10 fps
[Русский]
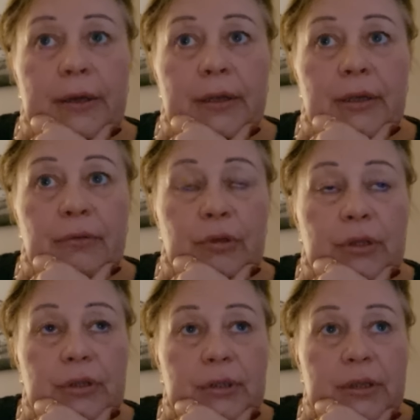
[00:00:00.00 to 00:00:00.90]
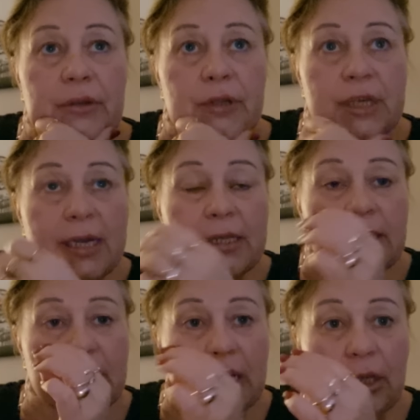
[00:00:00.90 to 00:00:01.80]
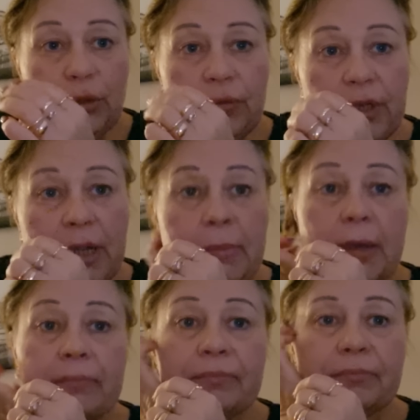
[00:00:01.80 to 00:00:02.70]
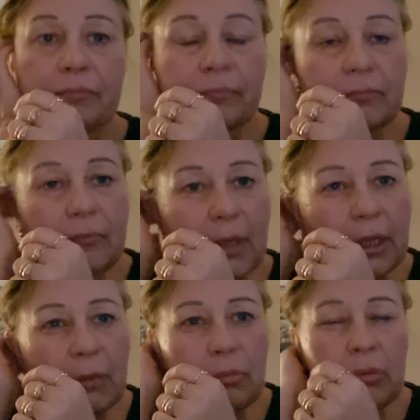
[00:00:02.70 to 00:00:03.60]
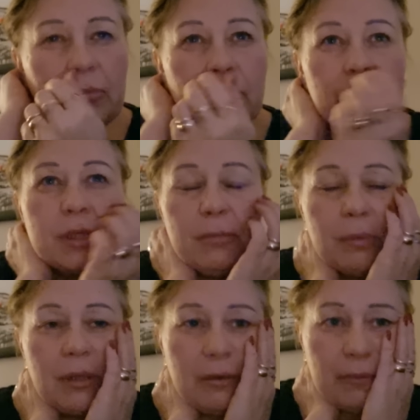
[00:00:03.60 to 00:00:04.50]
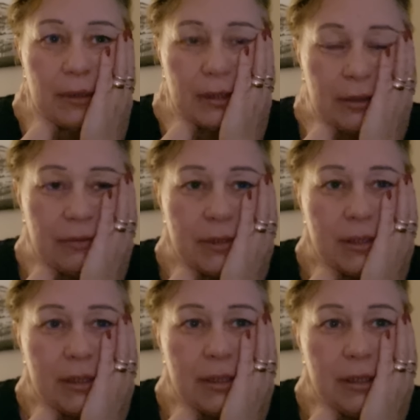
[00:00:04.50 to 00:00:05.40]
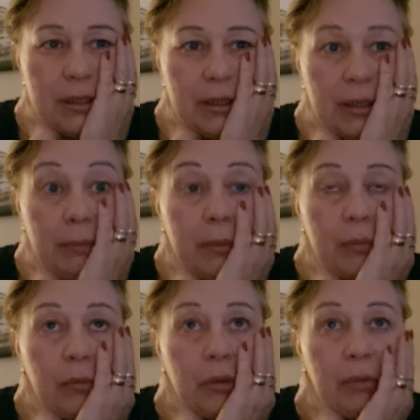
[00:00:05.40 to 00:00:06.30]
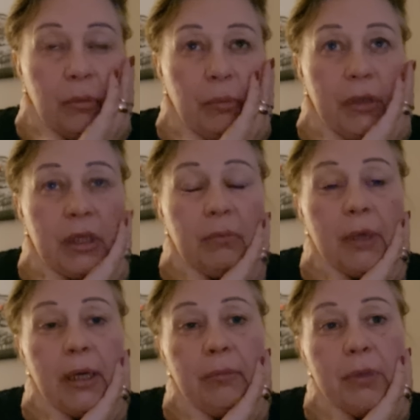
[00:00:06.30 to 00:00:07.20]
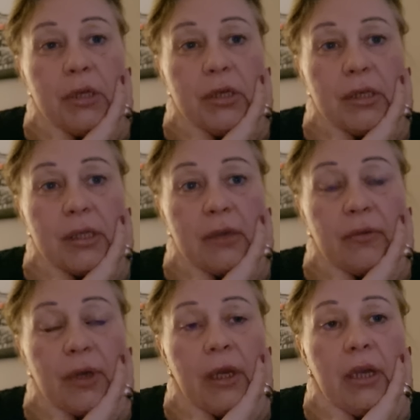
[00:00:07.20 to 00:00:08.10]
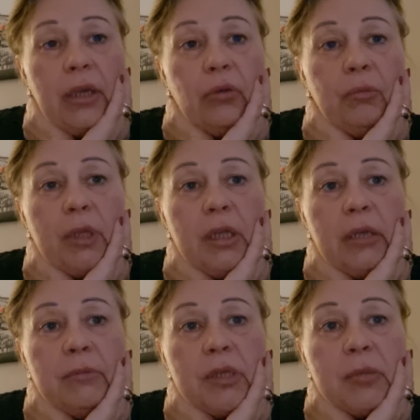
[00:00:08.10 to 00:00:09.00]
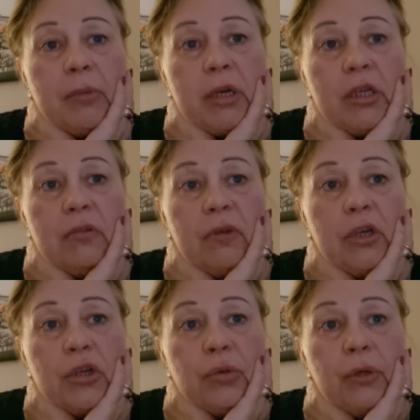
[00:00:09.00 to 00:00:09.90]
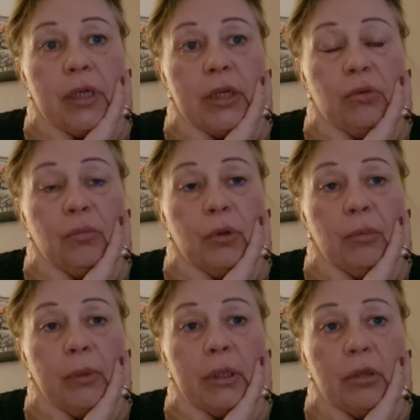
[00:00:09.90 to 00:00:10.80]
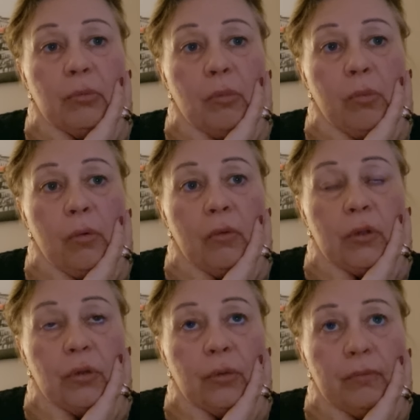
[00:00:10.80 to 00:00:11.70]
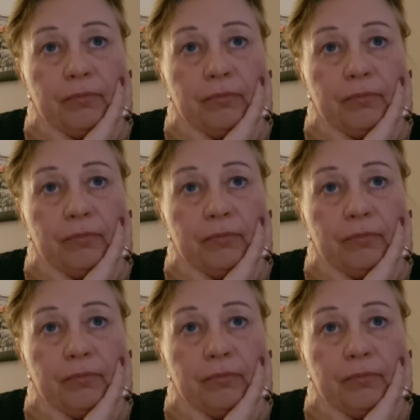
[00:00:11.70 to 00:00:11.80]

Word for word: И вот сейчас э, настало то время, я помню, где была война в Сирии, по-моему, принимали беженцев, и у меня немцы спрашивали, что я думаю по этому поводу.